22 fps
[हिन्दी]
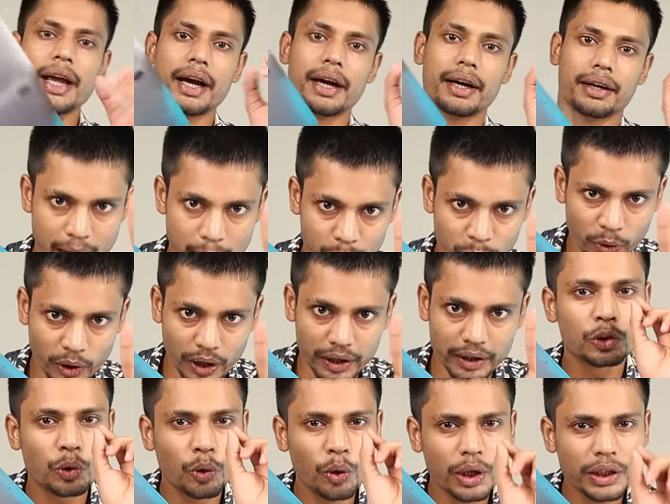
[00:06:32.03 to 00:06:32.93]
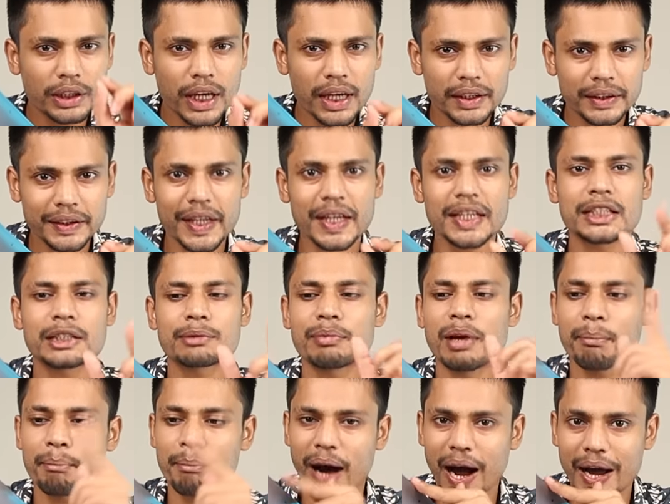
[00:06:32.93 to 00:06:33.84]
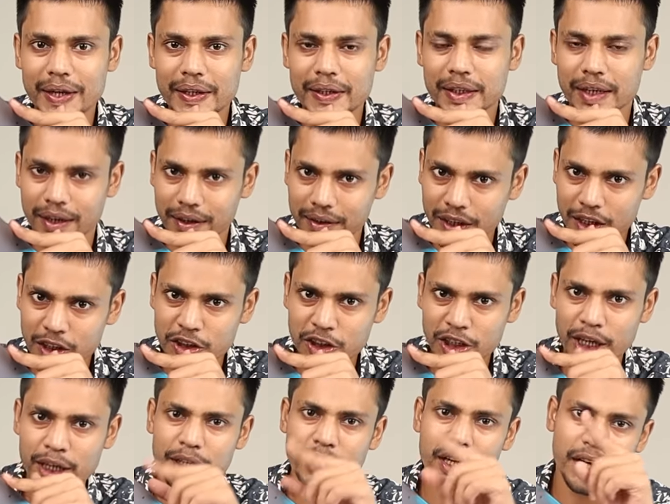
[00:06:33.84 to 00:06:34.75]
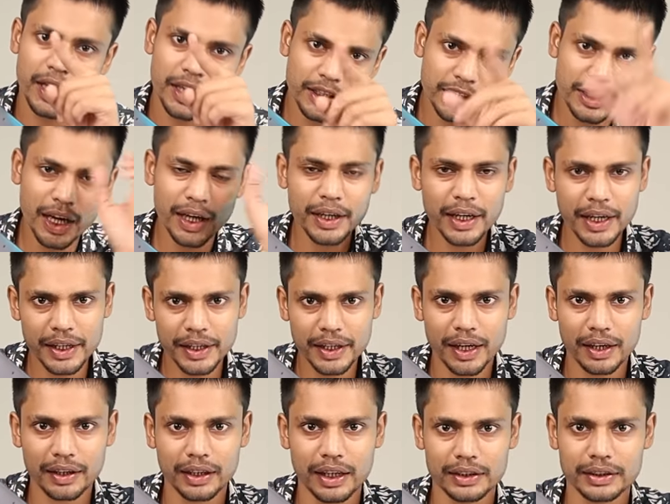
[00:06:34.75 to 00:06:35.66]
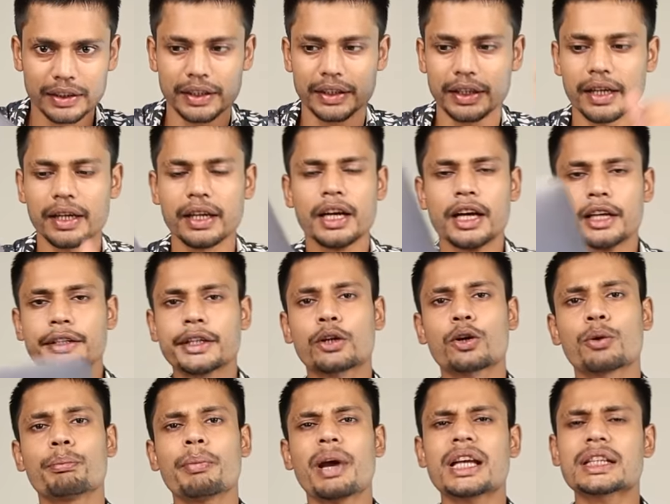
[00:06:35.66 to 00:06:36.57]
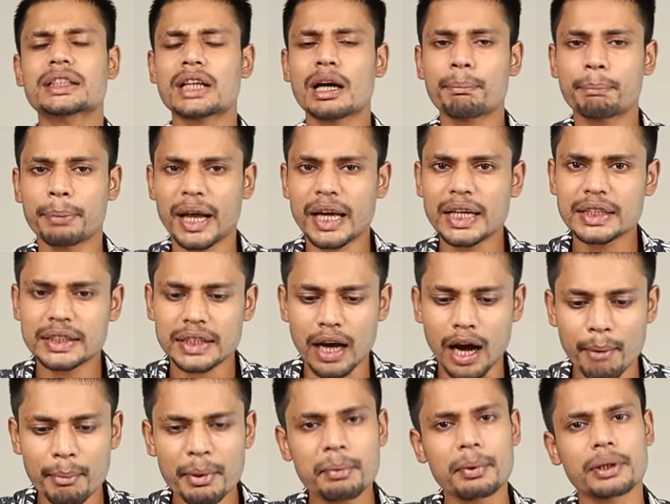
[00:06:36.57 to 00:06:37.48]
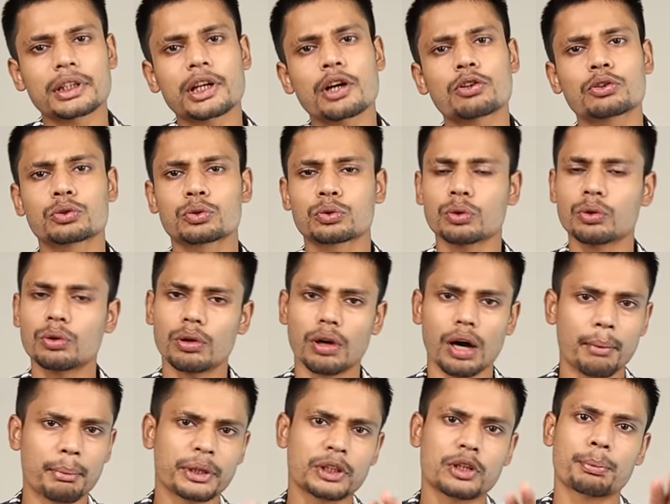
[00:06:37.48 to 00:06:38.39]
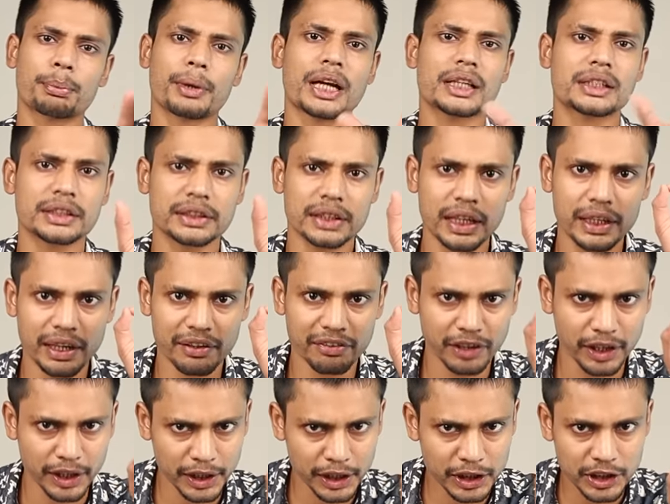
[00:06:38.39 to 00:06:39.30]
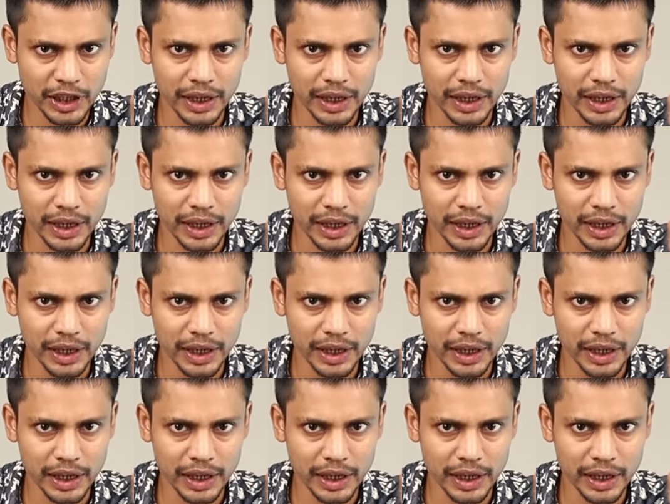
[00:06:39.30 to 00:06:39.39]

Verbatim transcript: एयर एम वन में बाई करना चाहिए या नहीं करना चाहिए देखो मैं इसका प्राइस अभी बताऊं तो अभी तो प्राइस इसका डेफिनेटली